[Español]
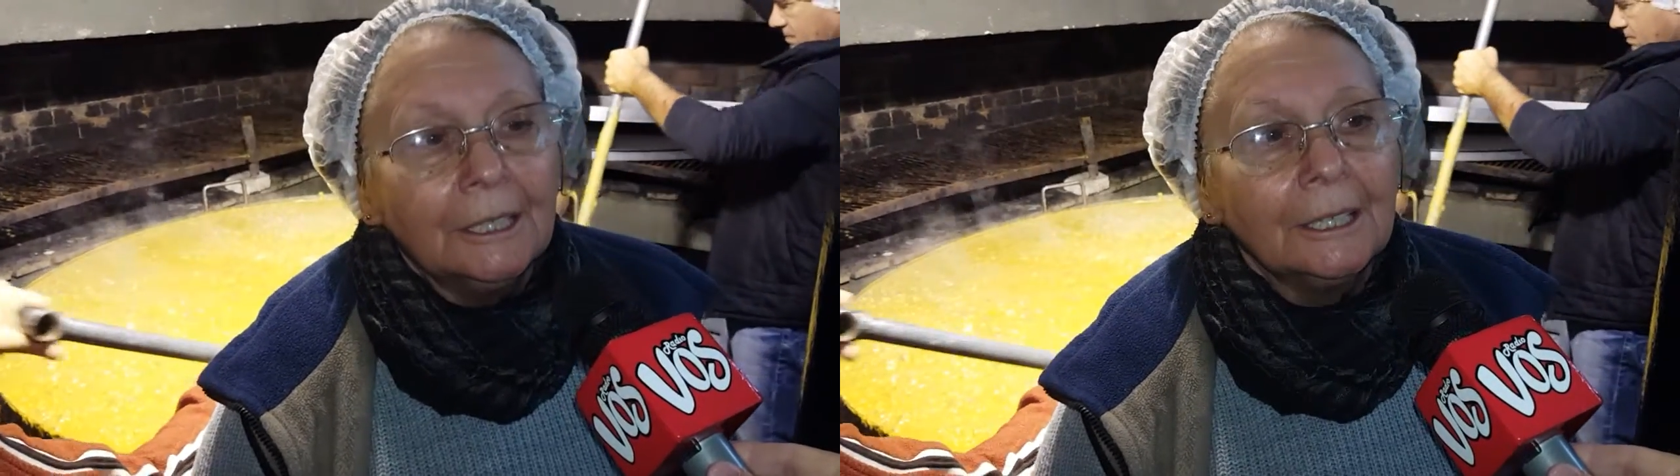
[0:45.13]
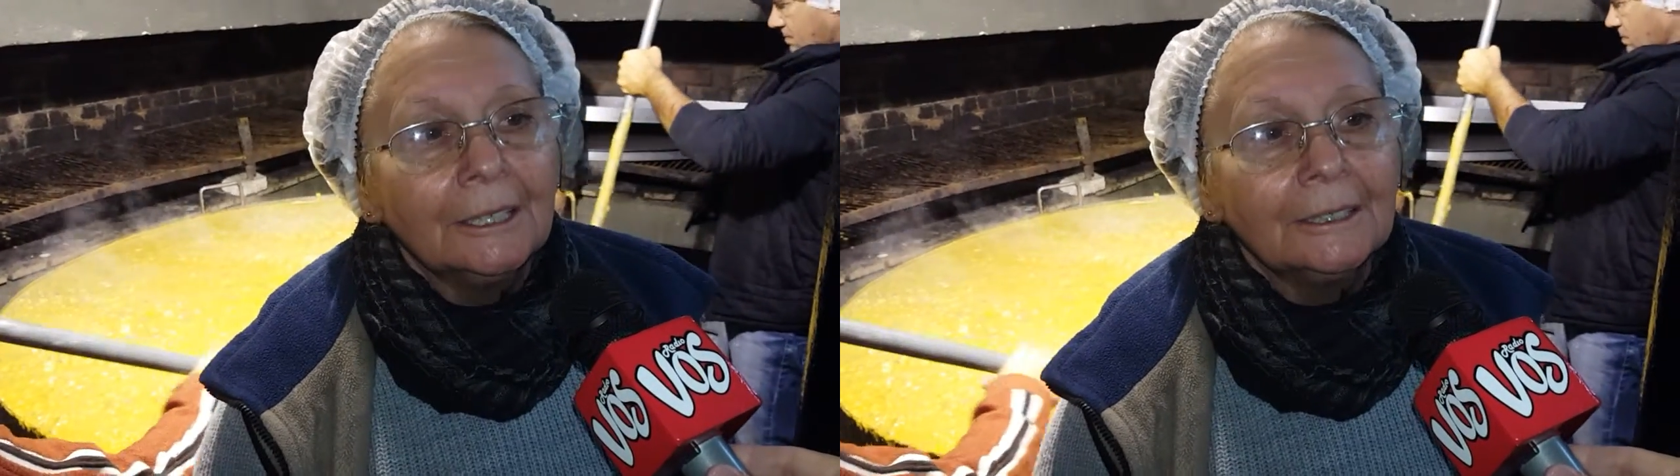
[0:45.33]

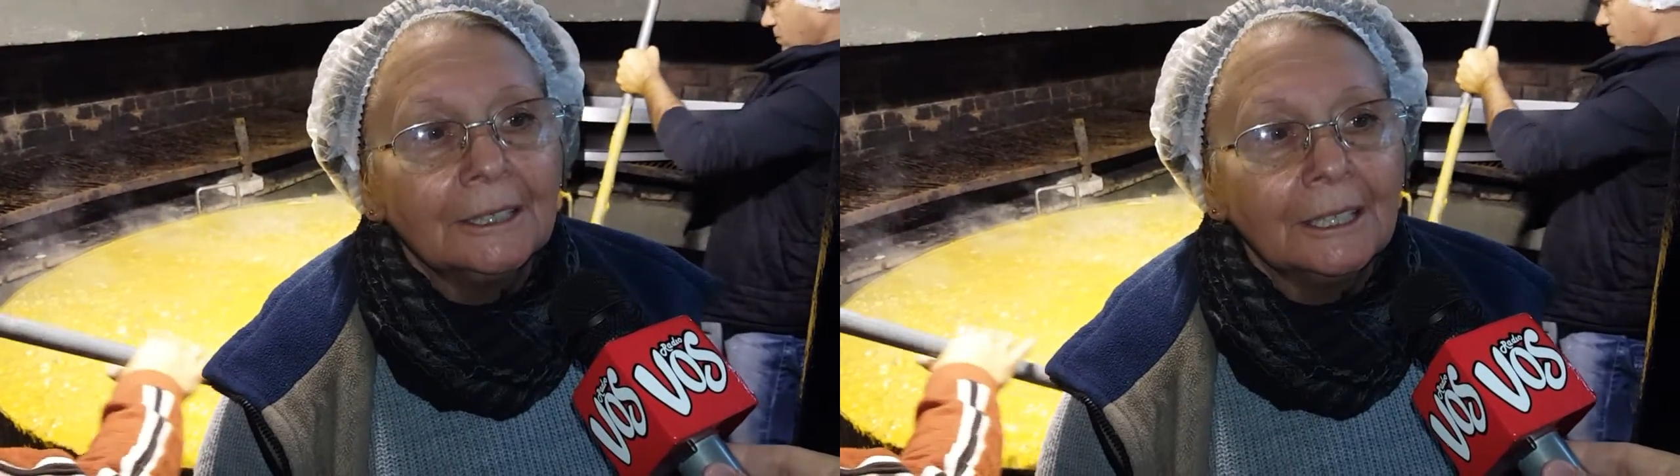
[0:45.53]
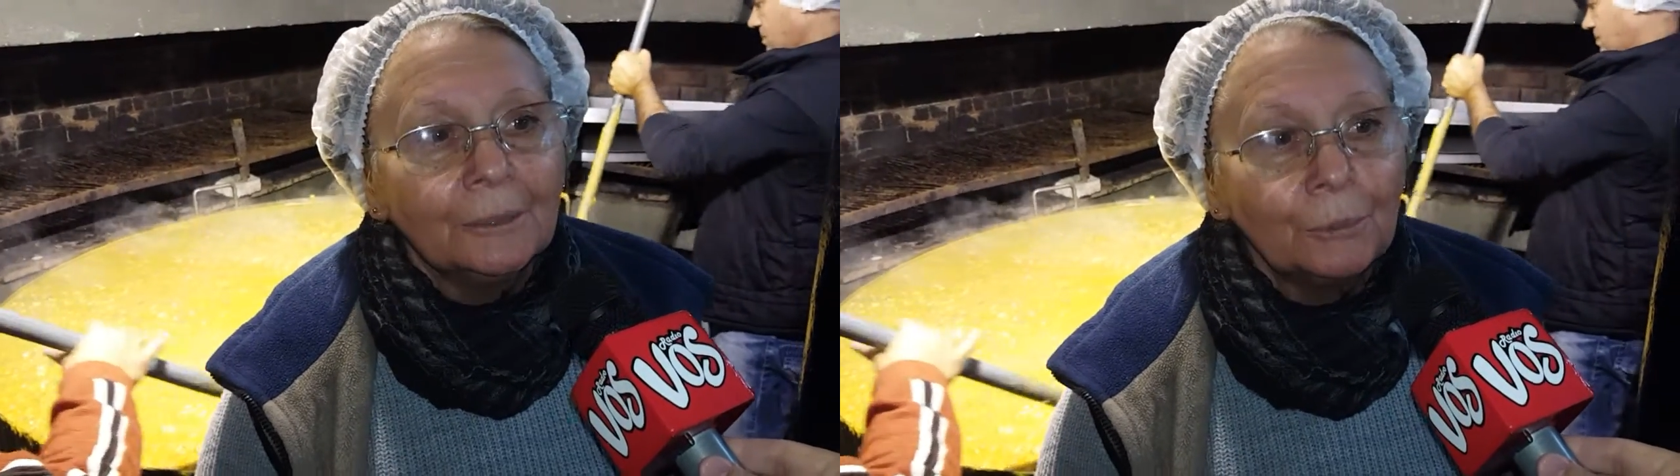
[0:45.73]

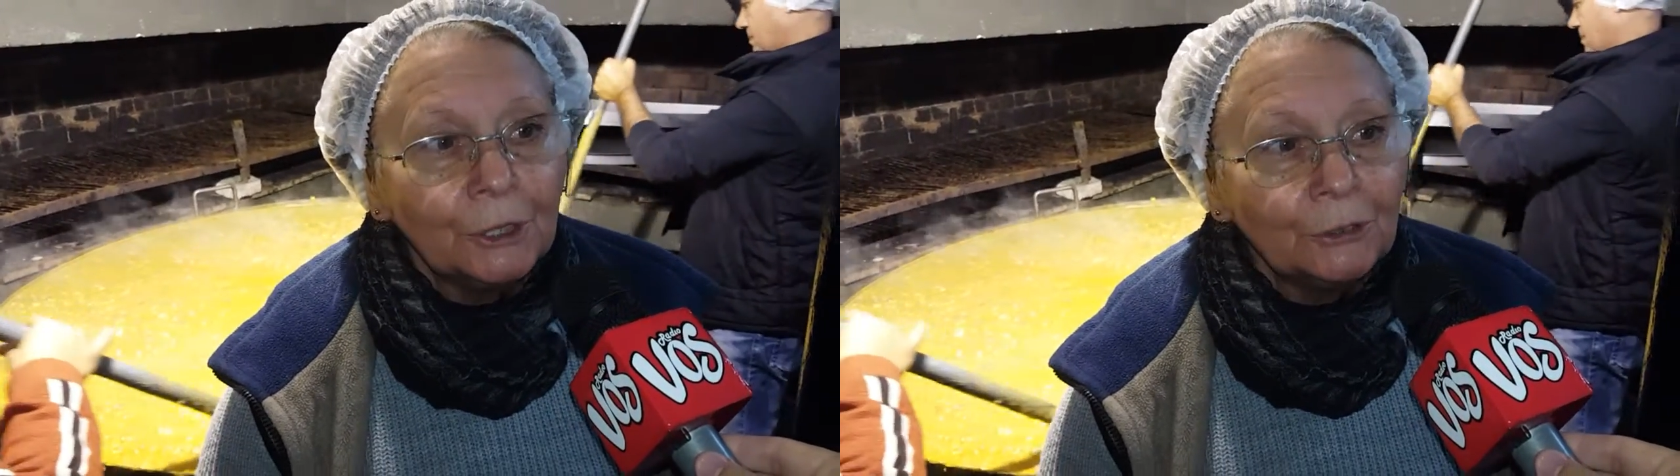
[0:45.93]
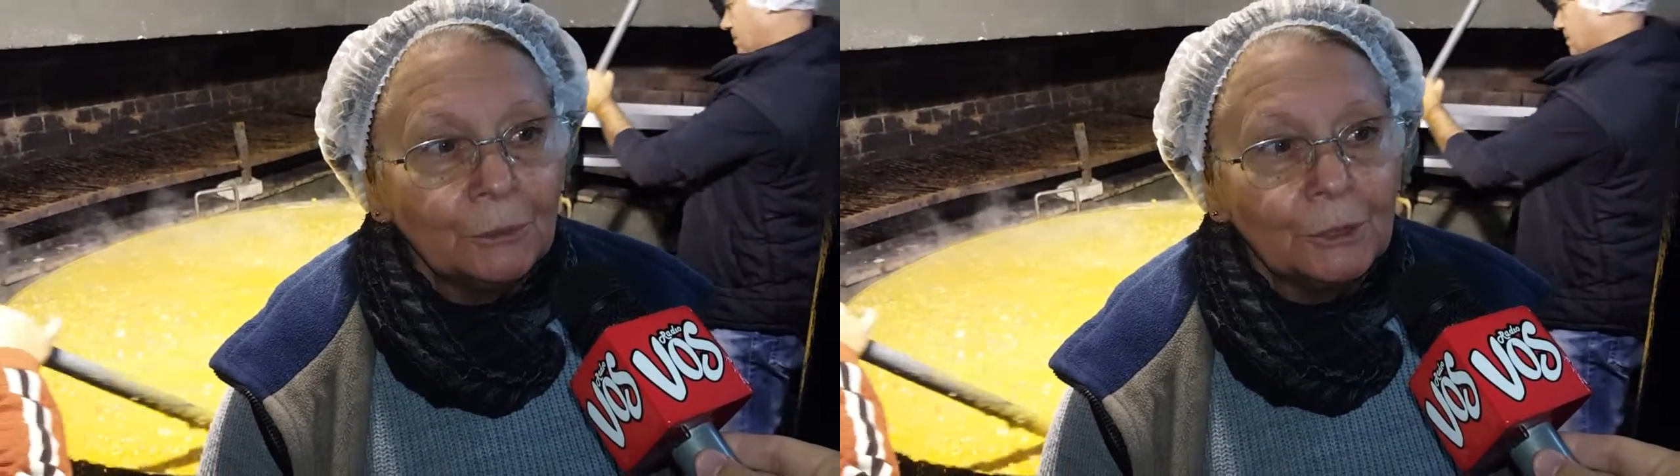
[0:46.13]
Este,
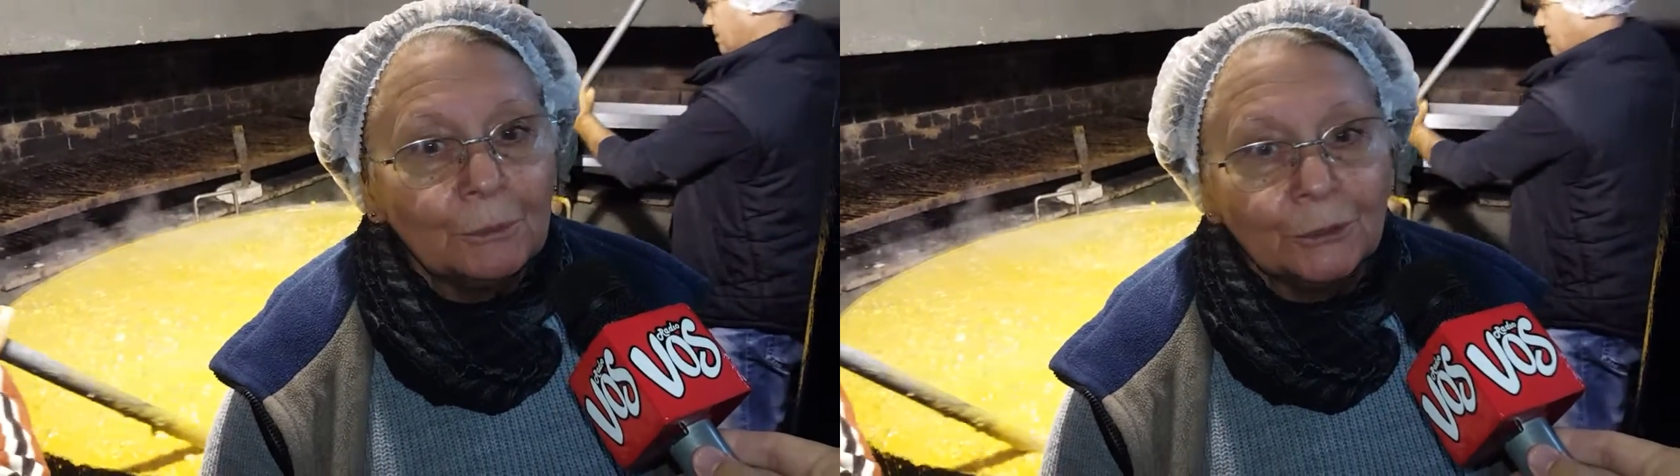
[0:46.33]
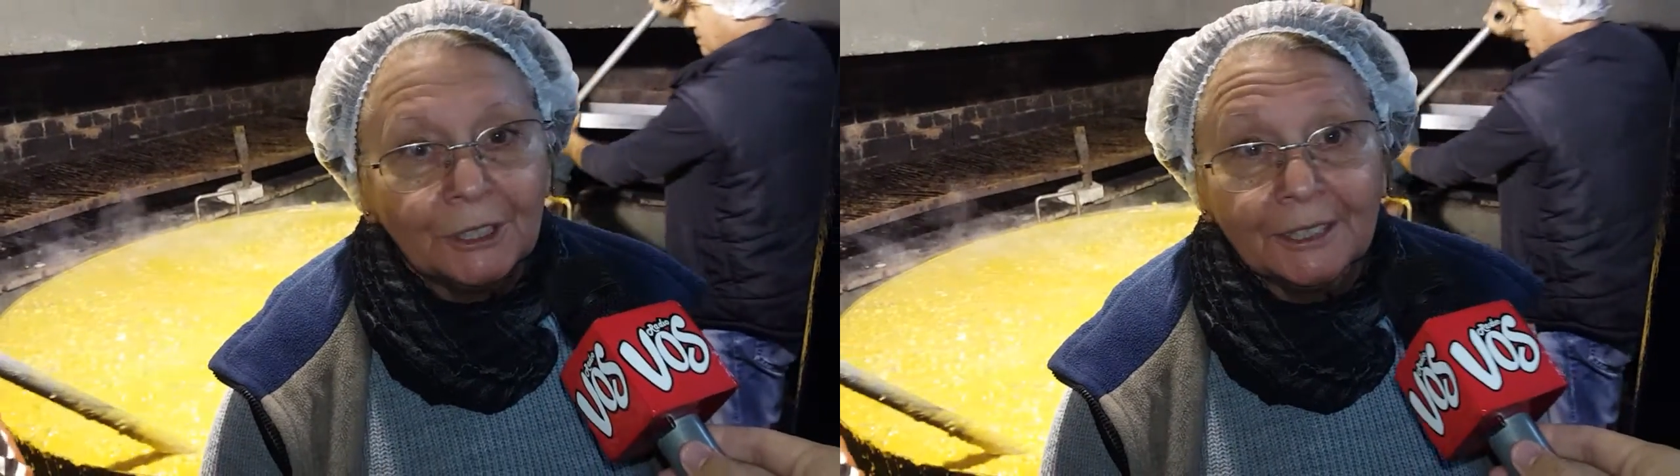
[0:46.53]
por eso
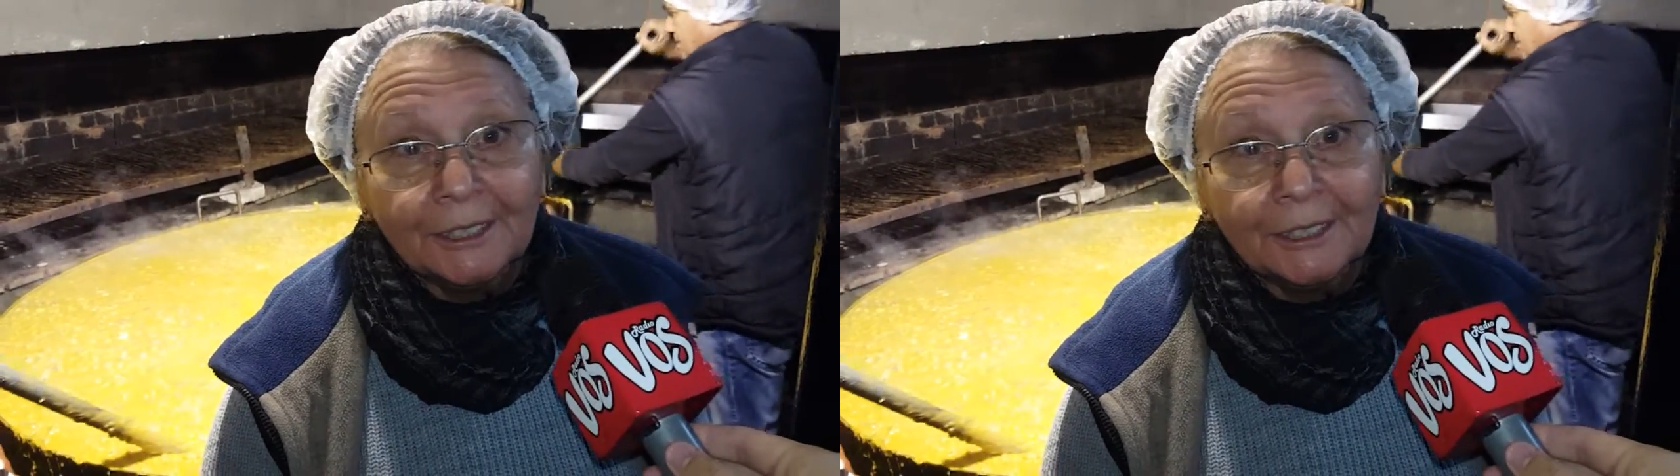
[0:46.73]
mismo se